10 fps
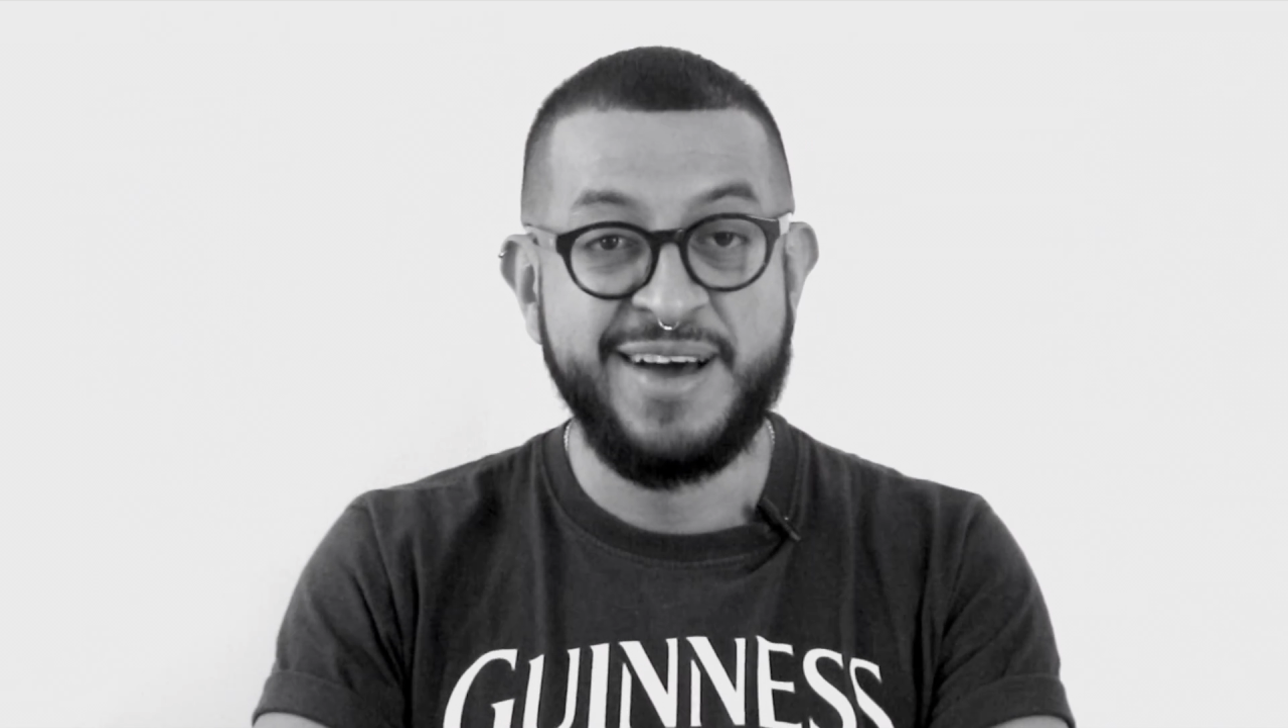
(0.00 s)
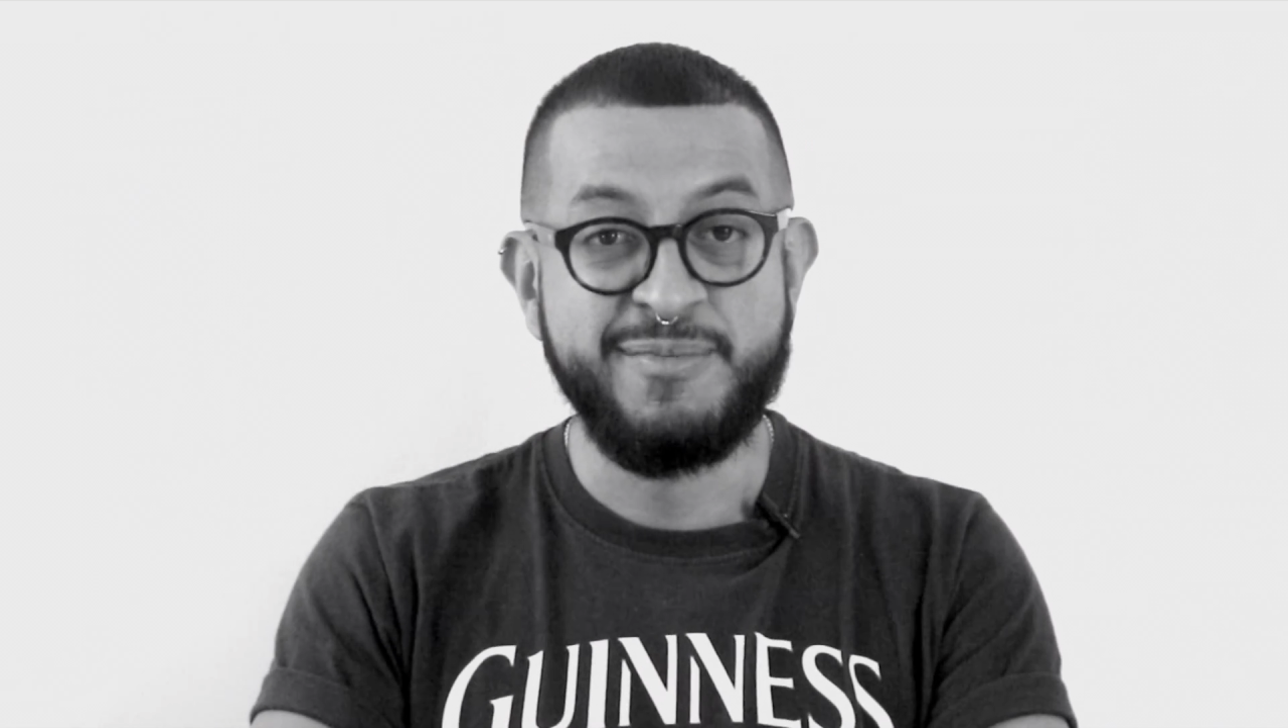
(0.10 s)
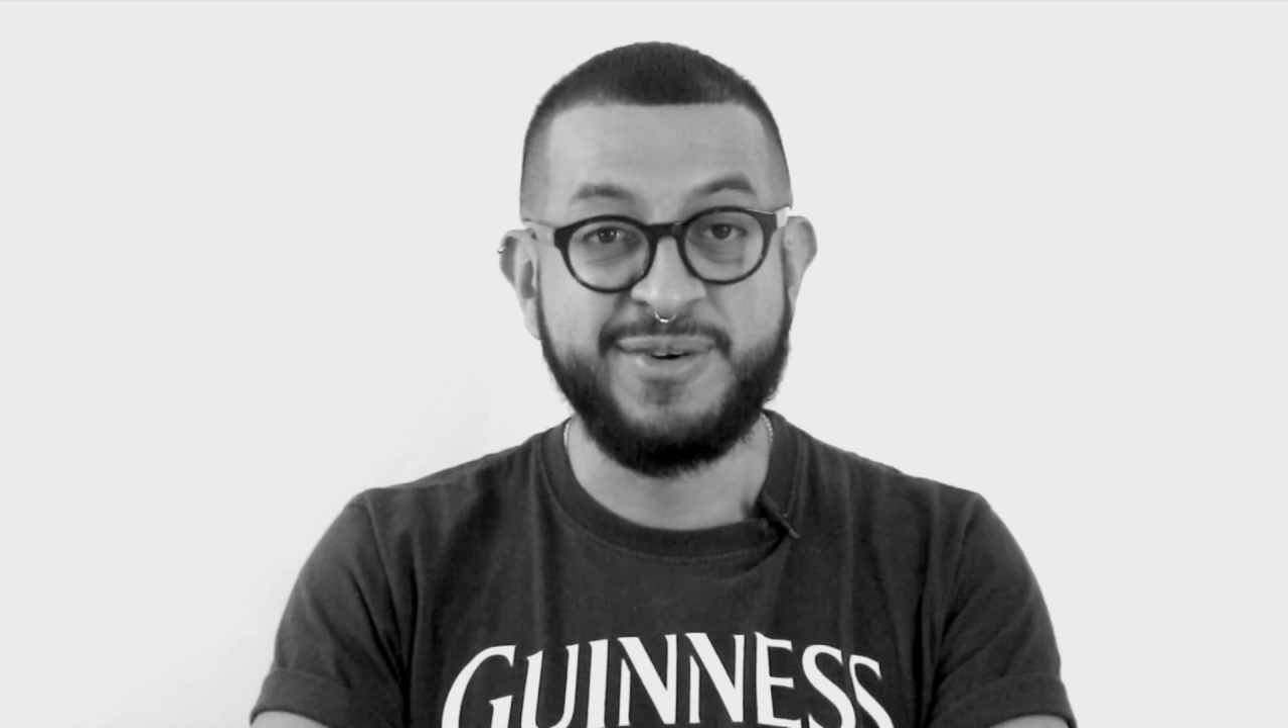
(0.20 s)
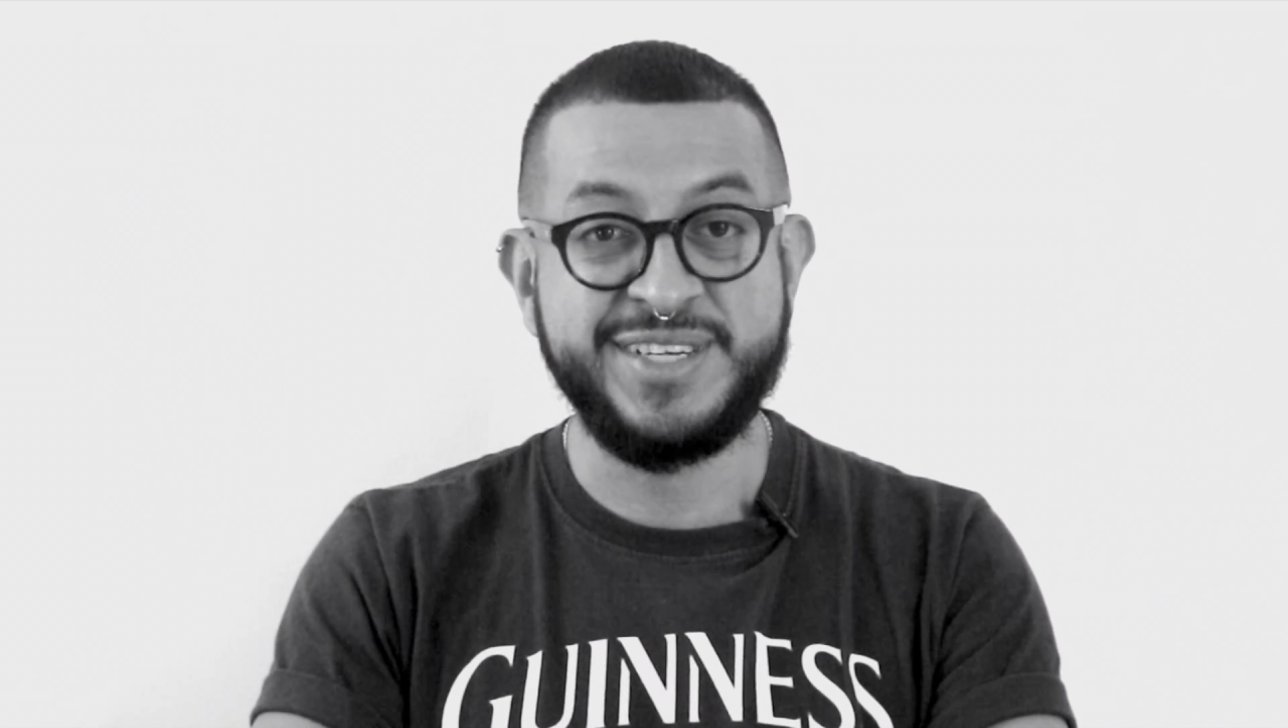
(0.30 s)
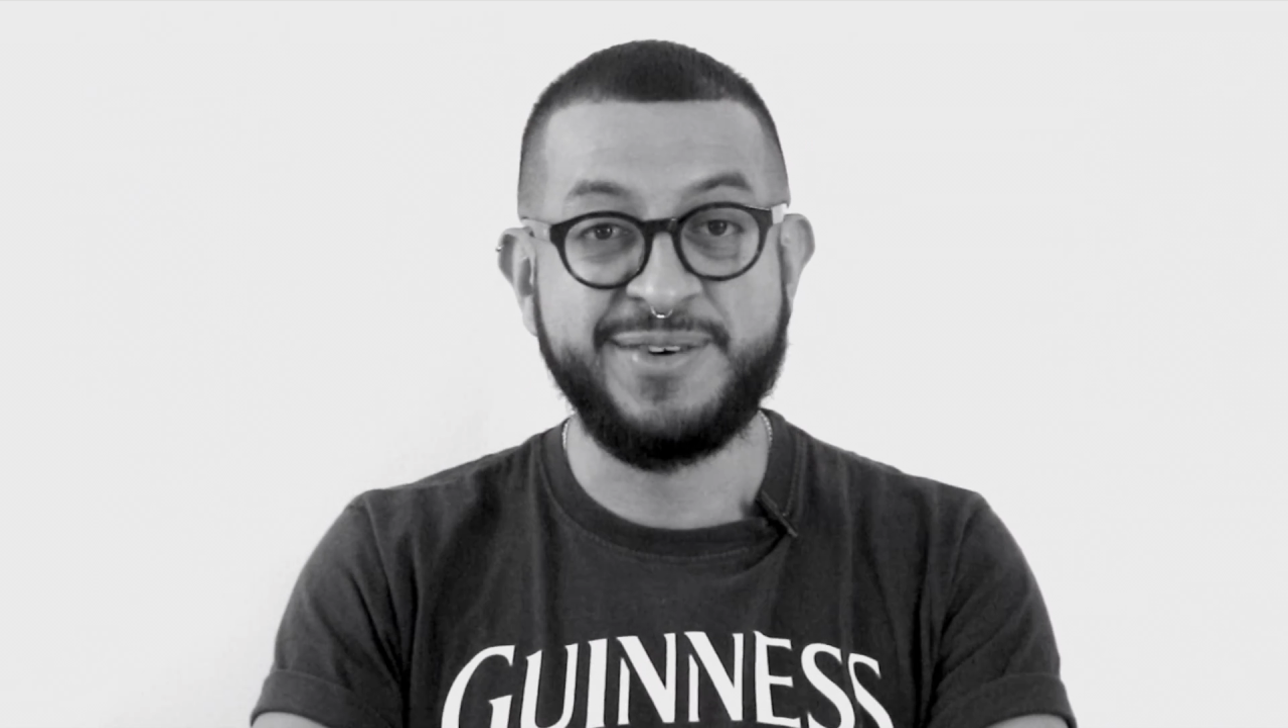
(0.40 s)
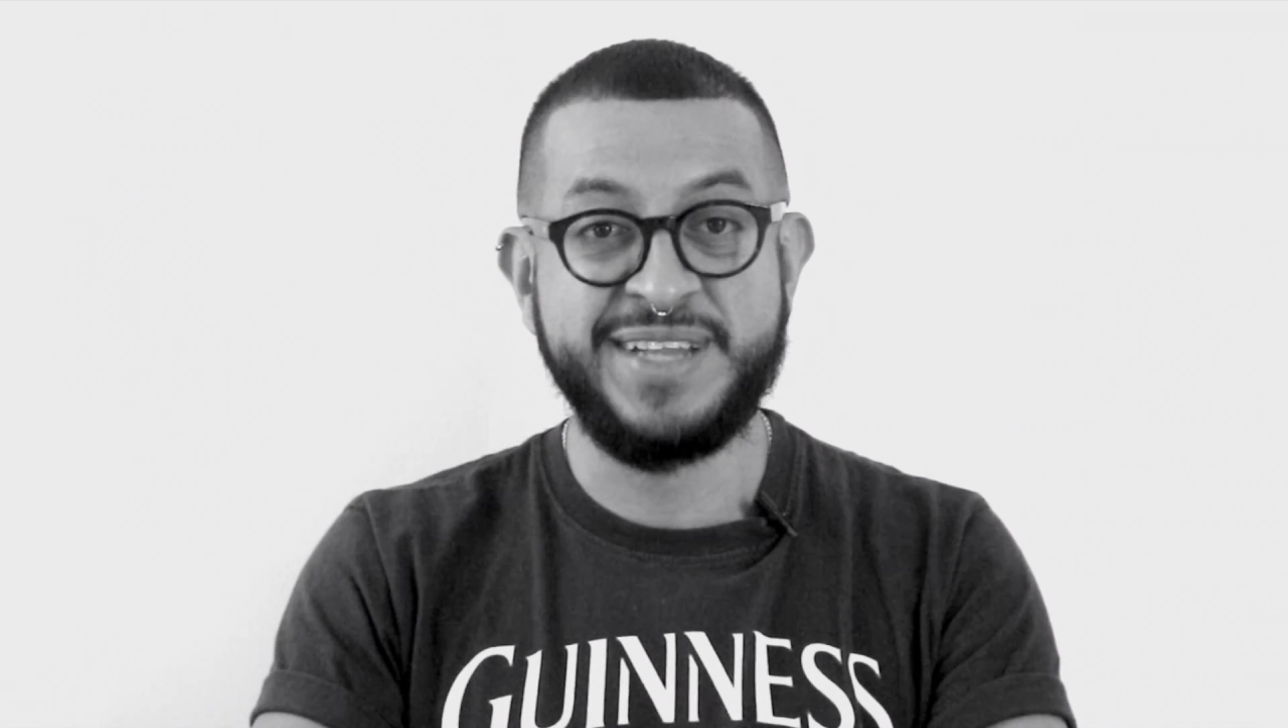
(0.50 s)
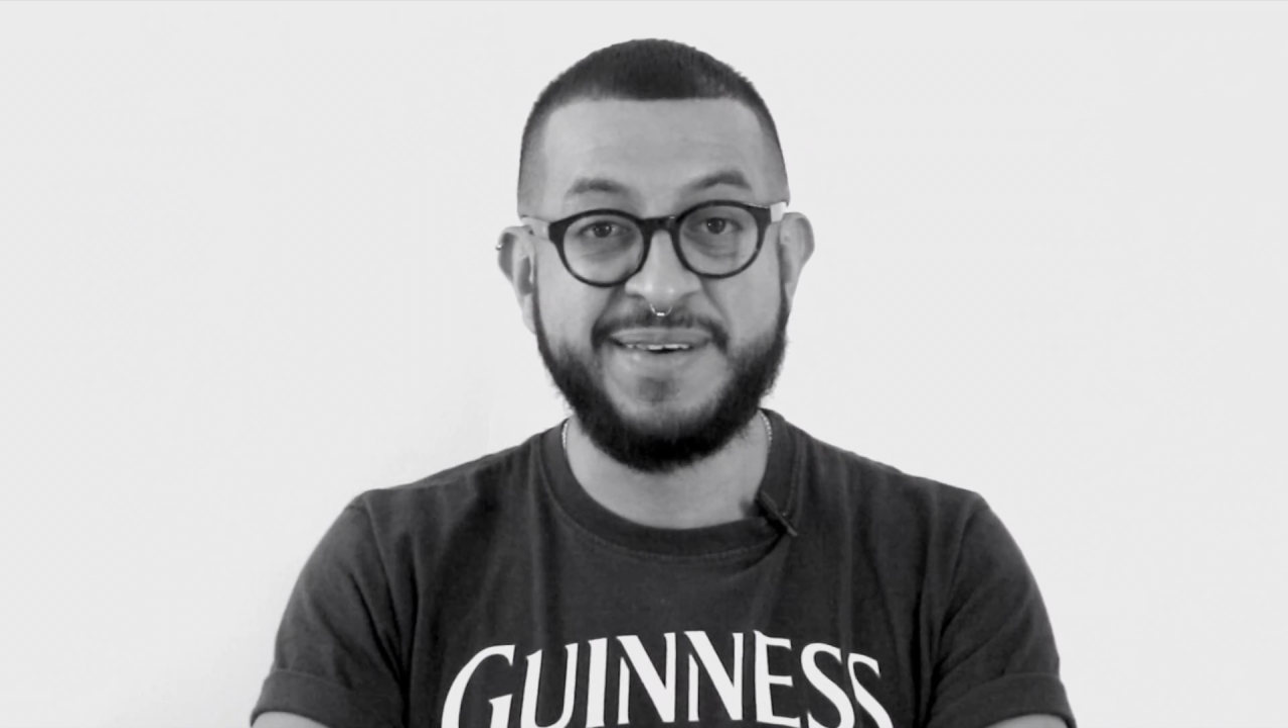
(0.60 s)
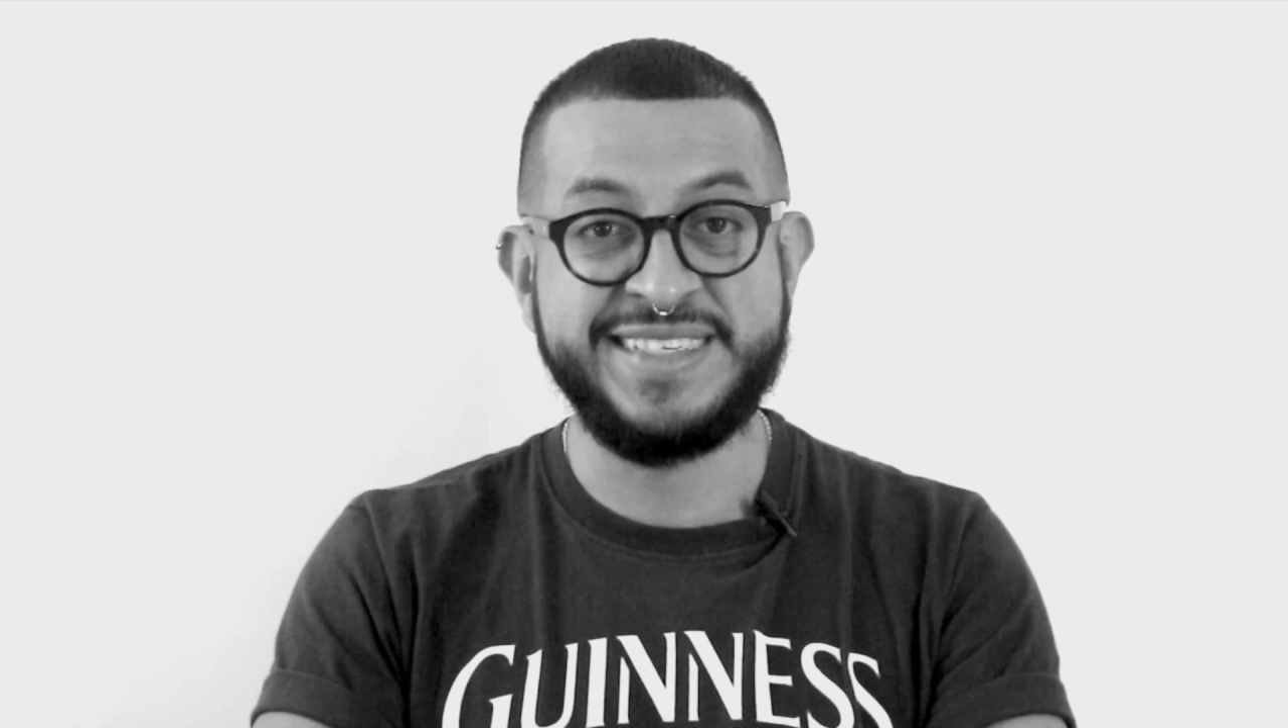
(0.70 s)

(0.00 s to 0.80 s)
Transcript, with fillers: por segunda